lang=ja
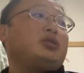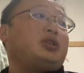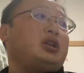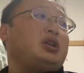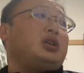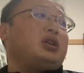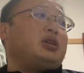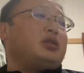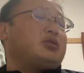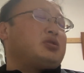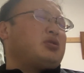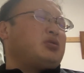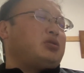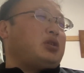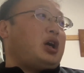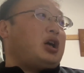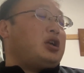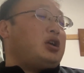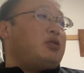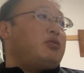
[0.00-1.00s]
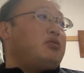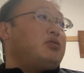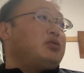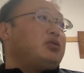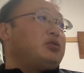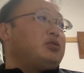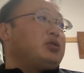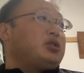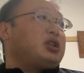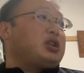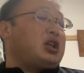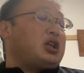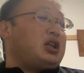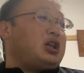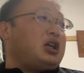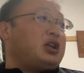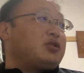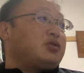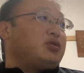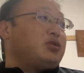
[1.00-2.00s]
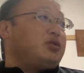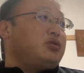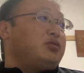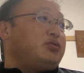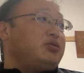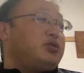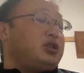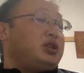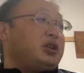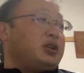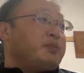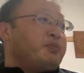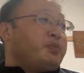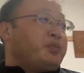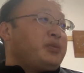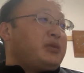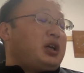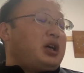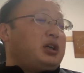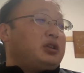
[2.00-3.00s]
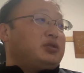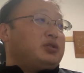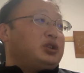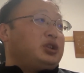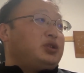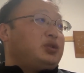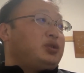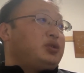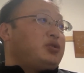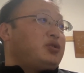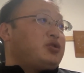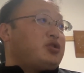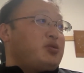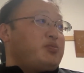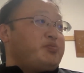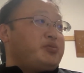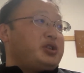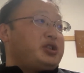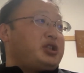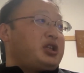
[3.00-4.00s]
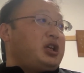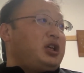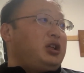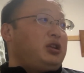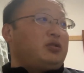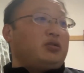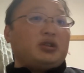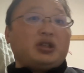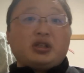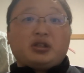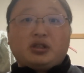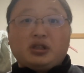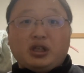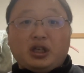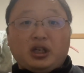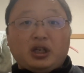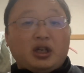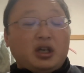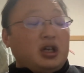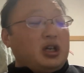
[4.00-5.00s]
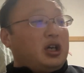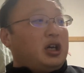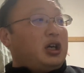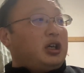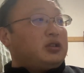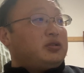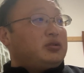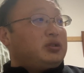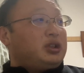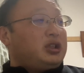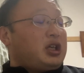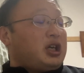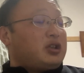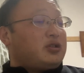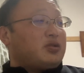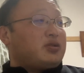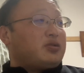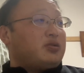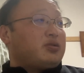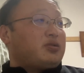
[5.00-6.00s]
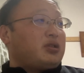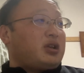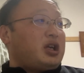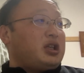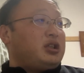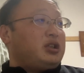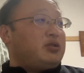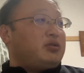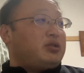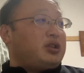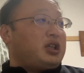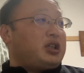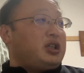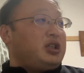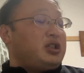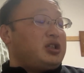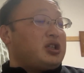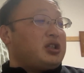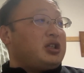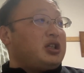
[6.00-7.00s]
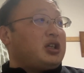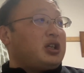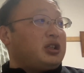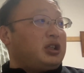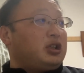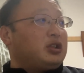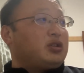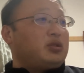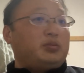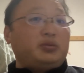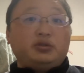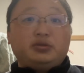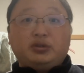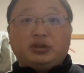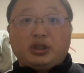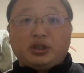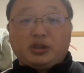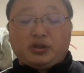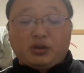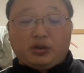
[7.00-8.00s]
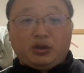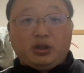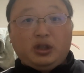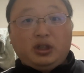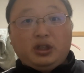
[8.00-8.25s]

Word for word: で、その、アラフォーの時から、そういうふうに、あの、いろいろ準備しているとですね、あの、意外とソフトランニングできんじゃねえかなと思うんですよ。